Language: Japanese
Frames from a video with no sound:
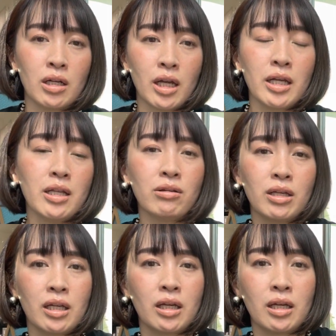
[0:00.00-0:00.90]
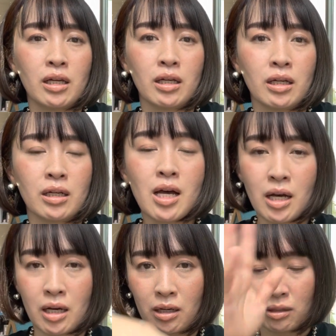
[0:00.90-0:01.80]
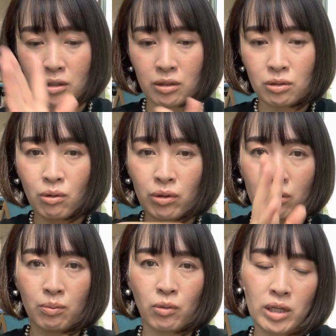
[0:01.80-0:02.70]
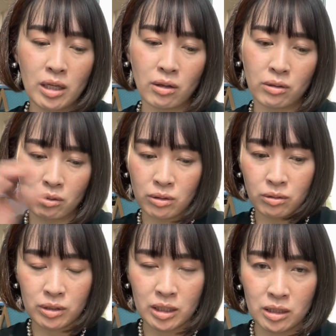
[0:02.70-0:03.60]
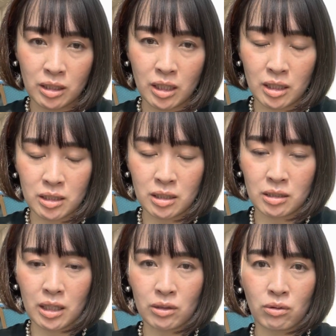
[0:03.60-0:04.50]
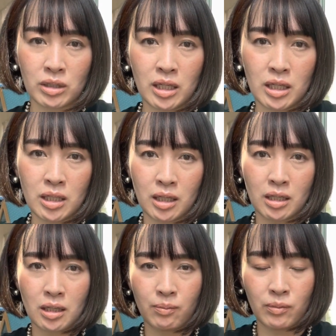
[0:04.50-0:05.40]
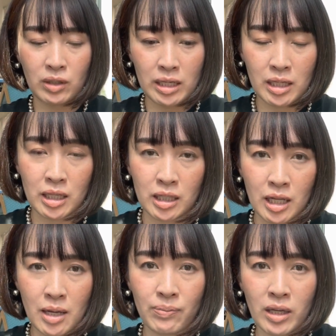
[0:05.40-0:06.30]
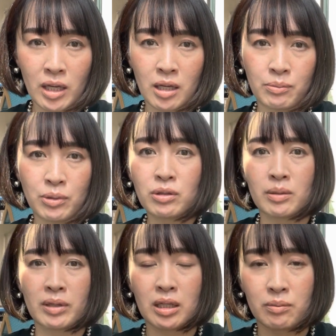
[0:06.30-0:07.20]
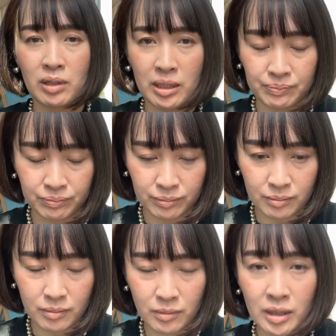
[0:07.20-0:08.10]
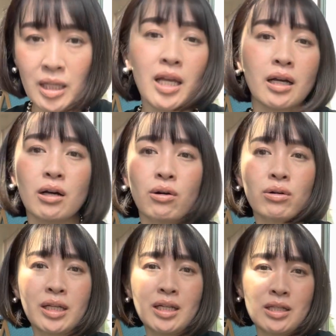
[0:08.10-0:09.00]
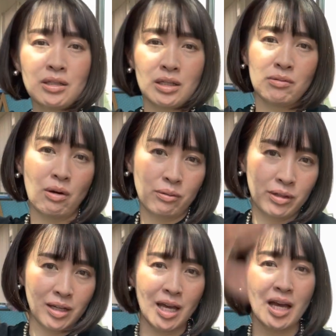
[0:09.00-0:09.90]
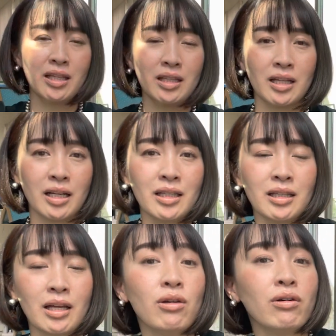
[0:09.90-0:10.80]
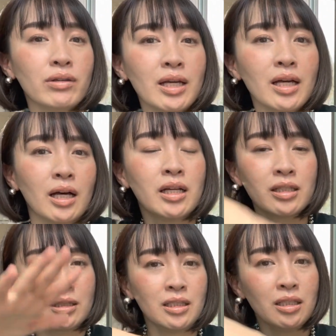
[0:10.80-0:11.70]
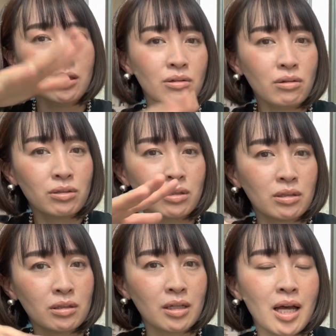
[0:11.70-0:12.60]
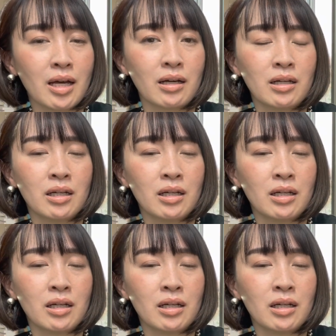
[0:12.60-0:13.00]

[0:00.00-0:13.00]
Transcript: エネルギーが、そういうもう、この静け、静かなとこに、な池にね、プールでも何でもいい。に、大きな岩をガーンって投げたような振動数が